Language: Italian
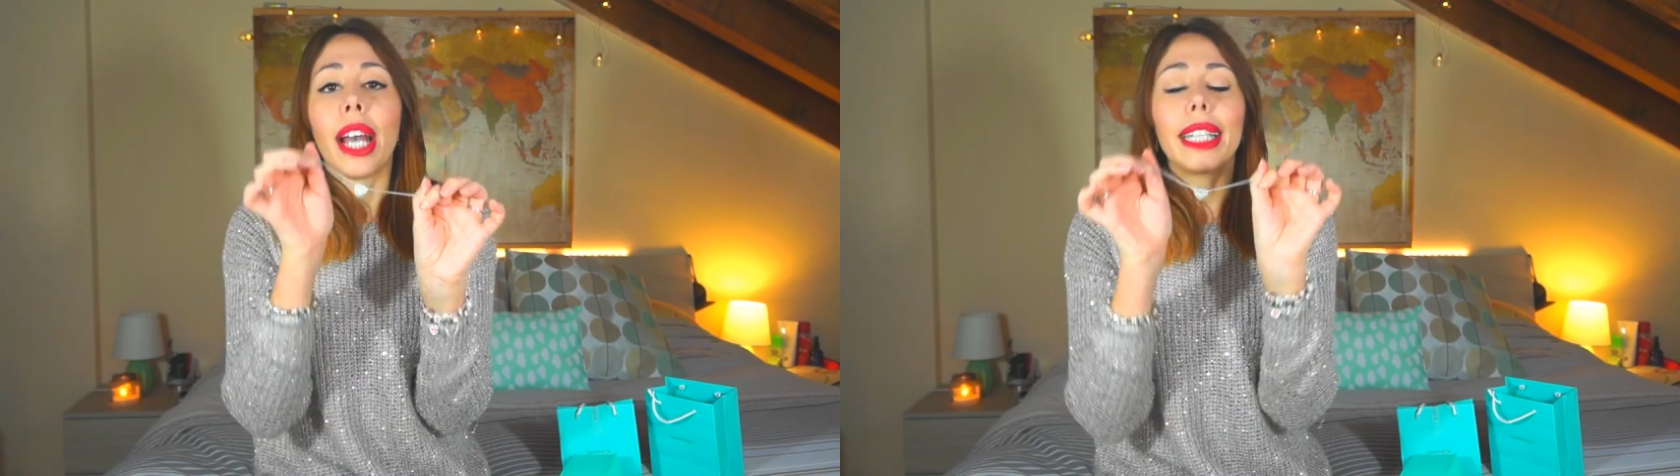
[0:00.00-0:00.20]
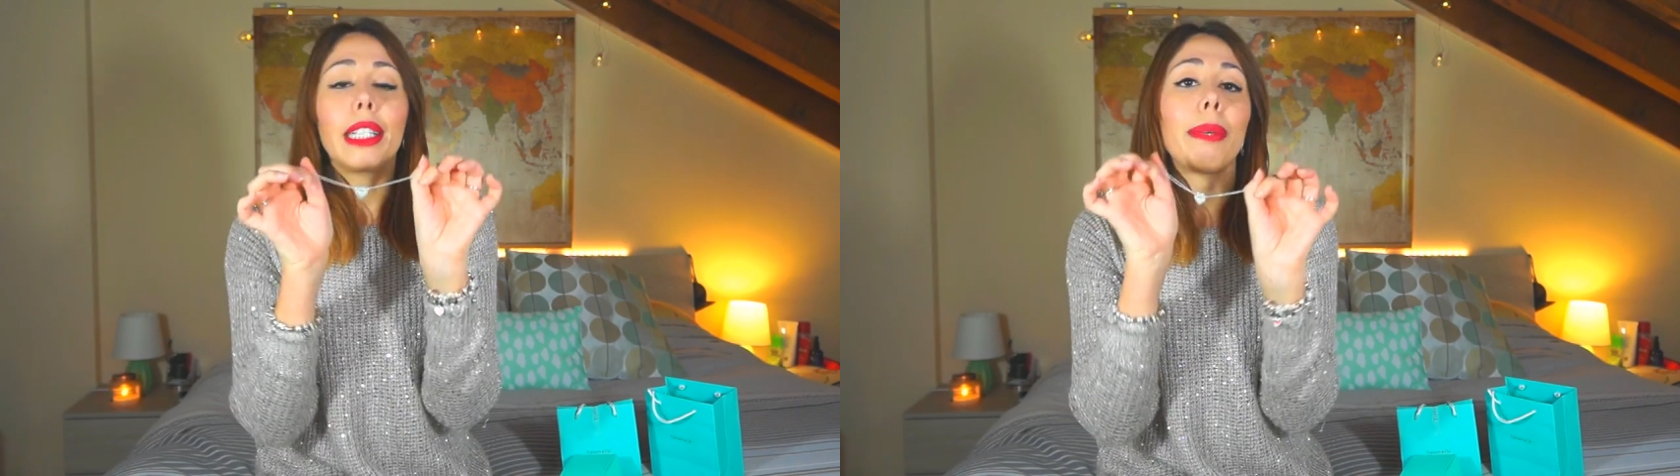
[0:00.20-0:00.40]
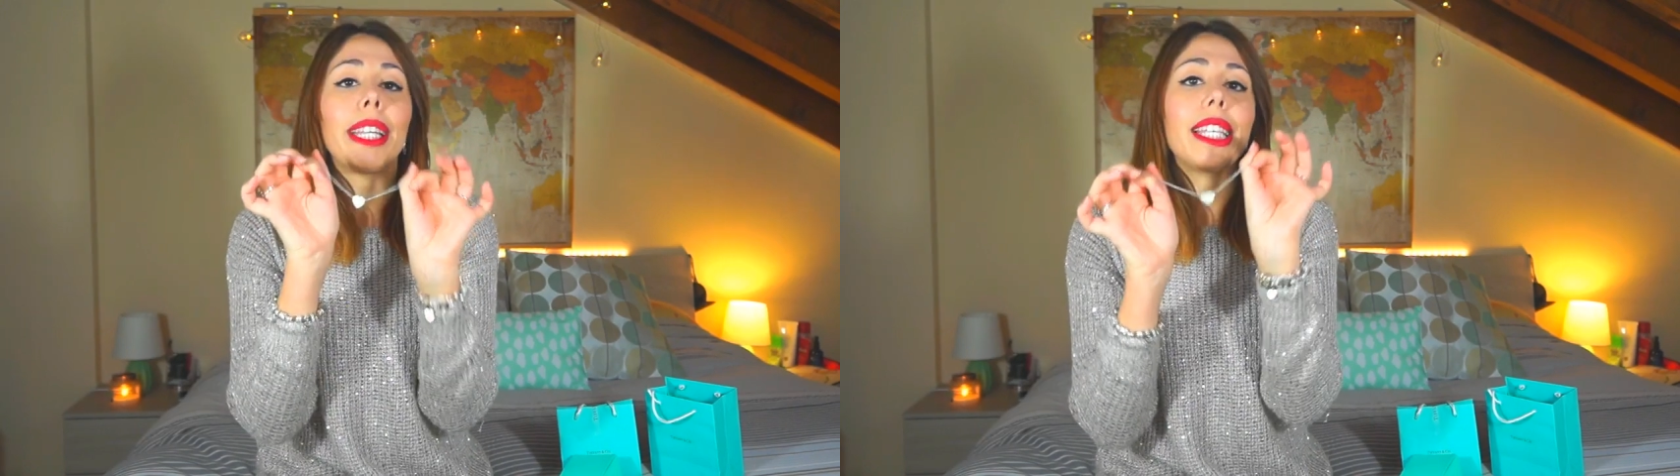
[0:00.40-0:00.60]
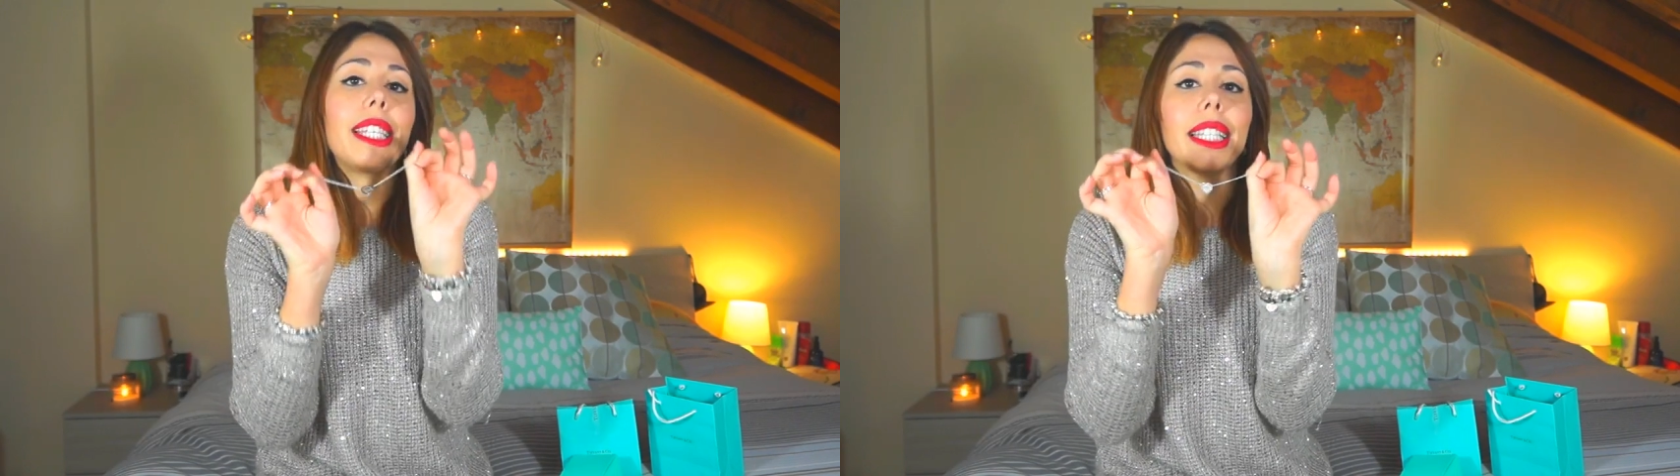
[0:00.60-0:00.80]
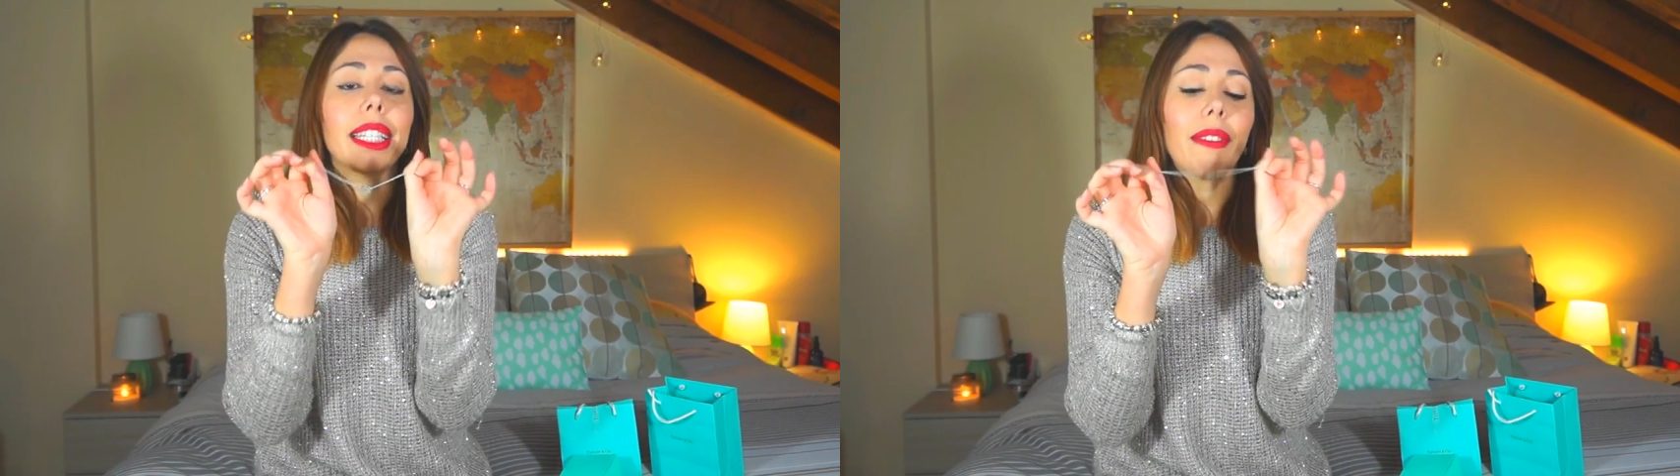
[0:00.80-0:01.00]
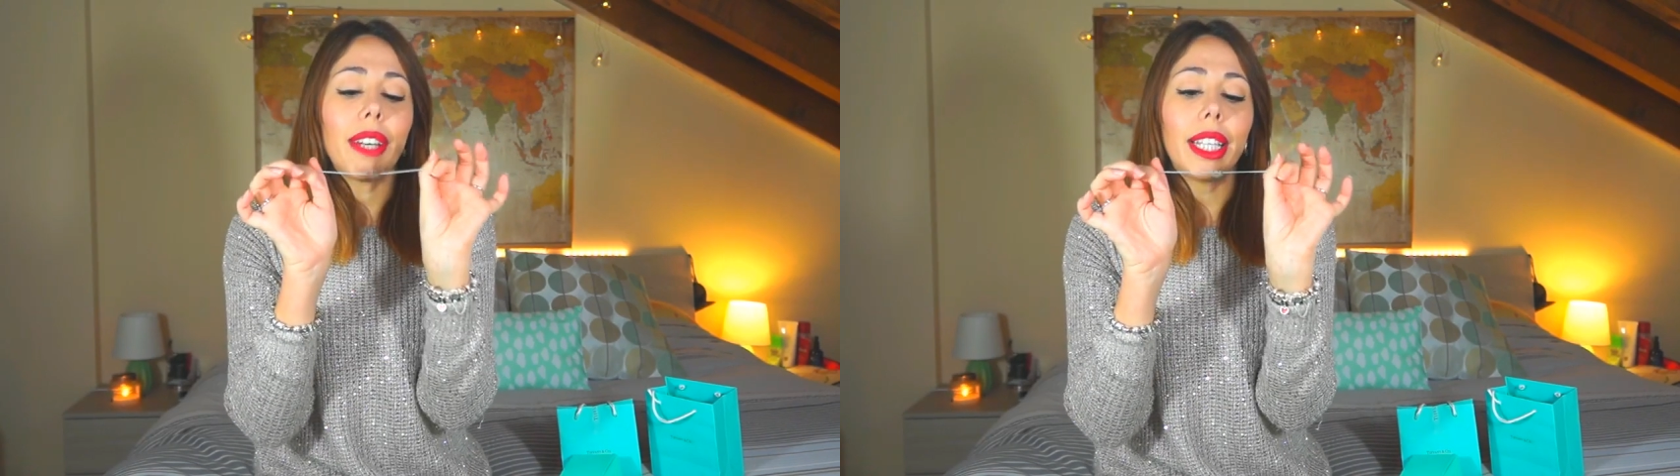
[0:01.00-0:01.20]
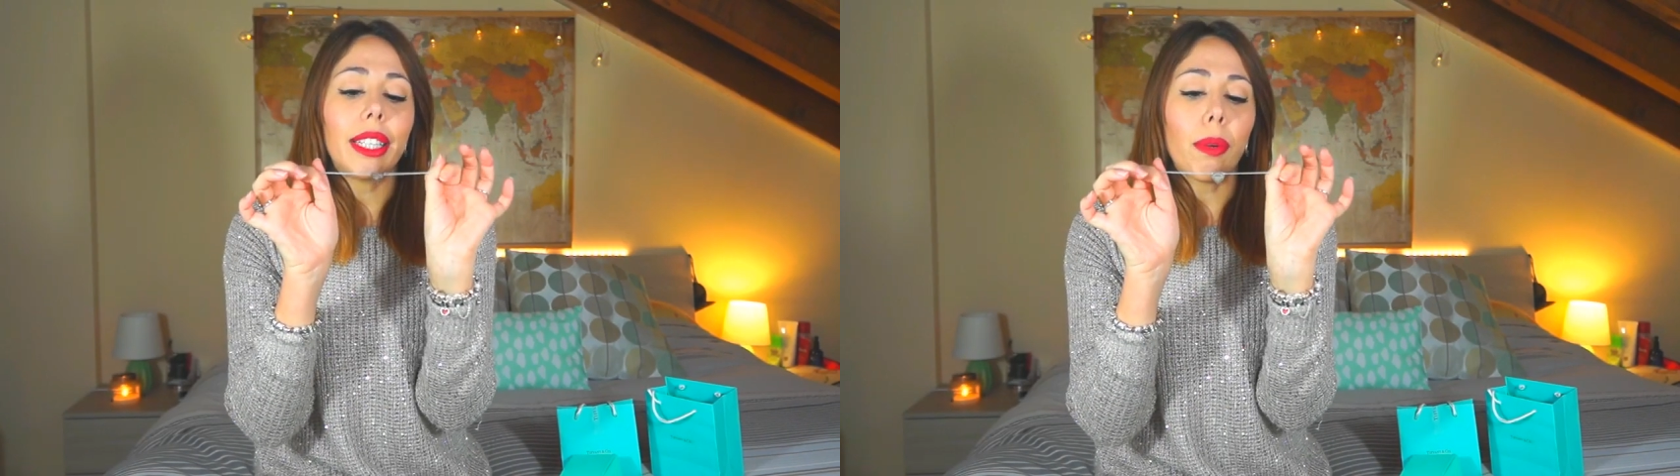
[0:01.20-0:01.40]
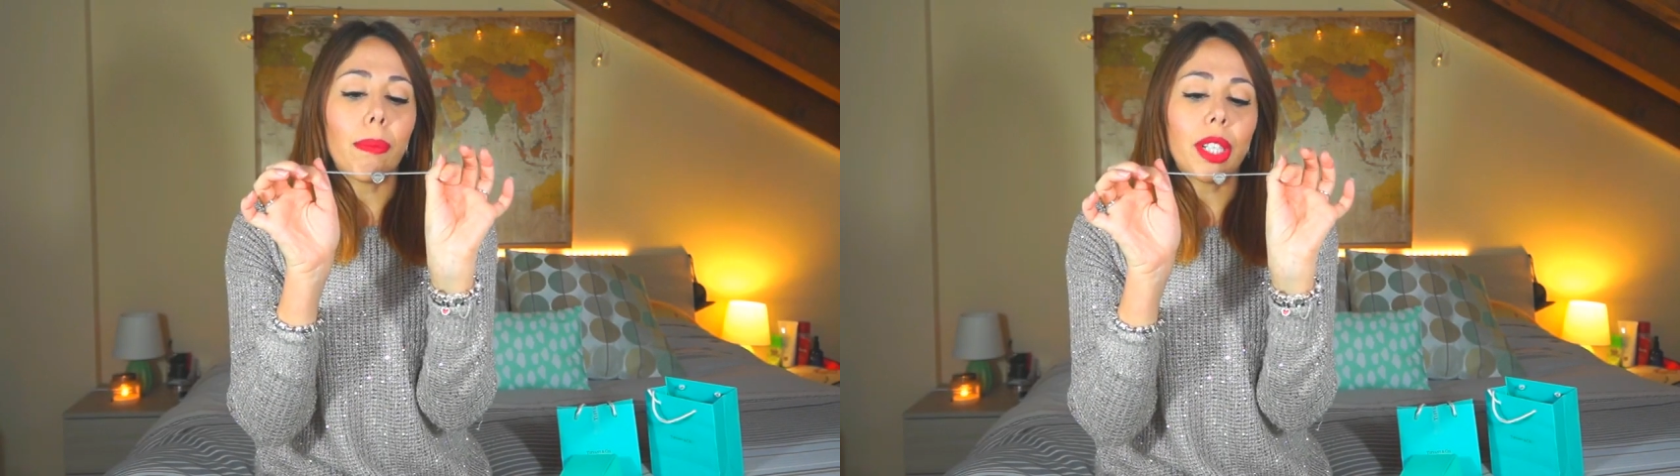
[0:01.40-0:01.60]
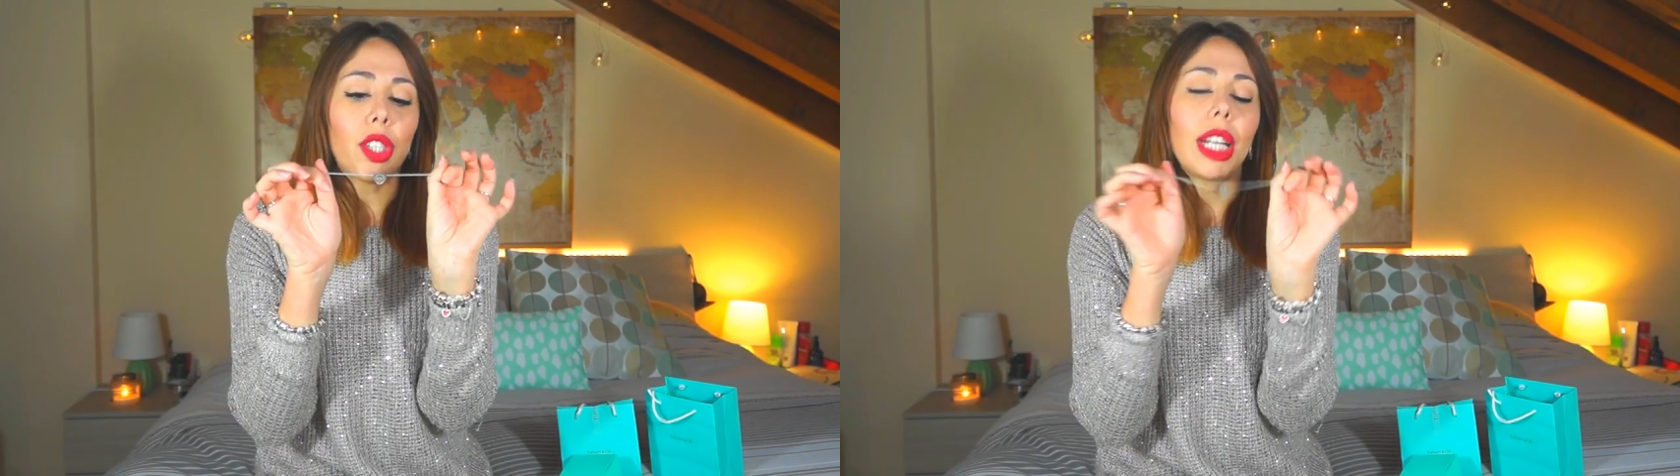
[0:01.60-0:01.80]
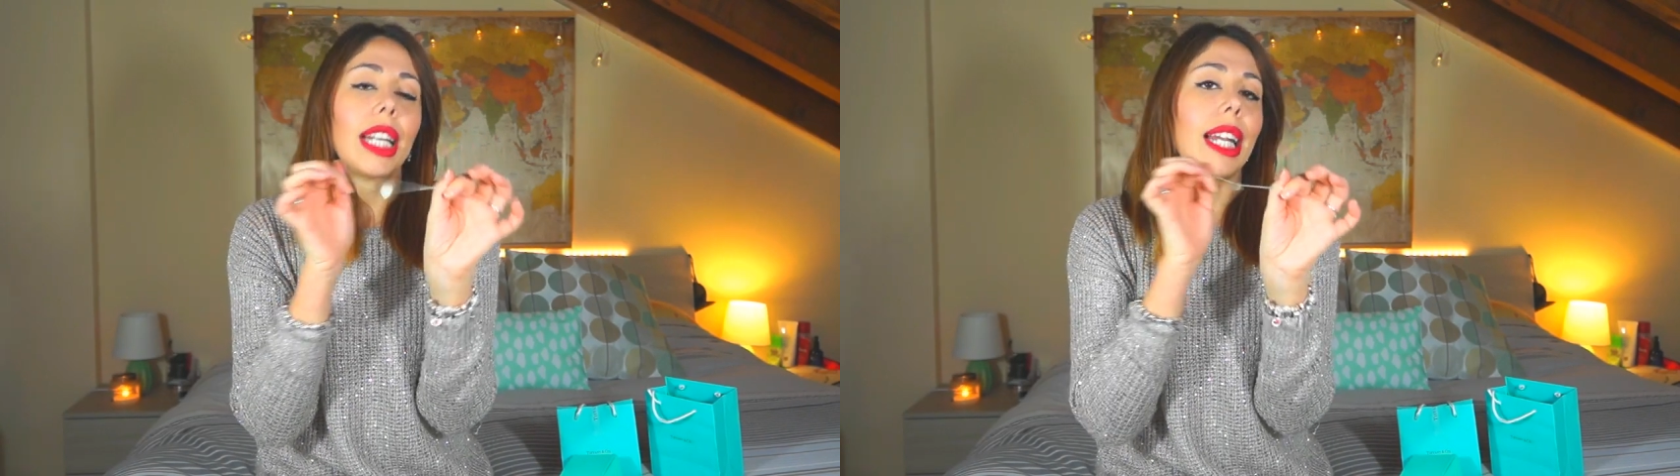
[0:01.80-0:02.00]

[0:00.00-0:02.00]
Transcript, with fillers: altrimenti si intravede tra un bracciale